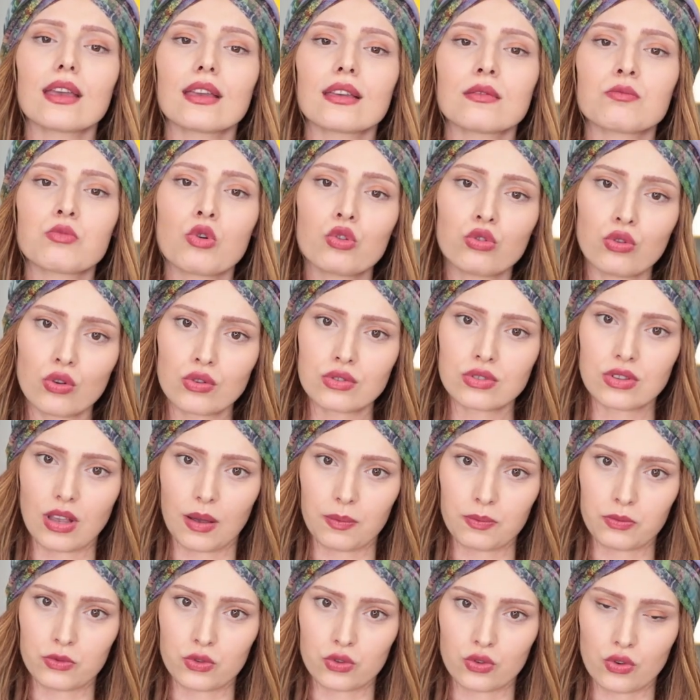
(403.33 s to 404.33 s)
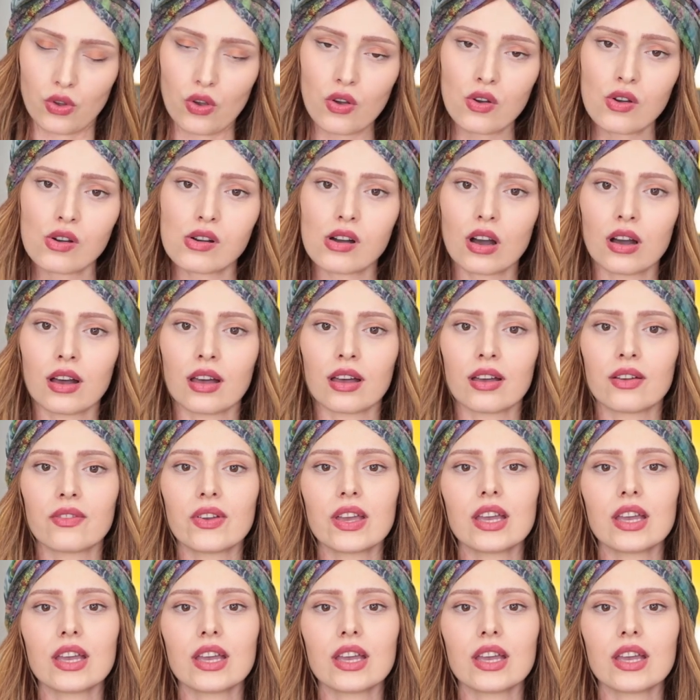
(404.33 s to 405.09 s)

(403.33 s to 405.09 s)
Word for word: e, botoks yaptırıyor e,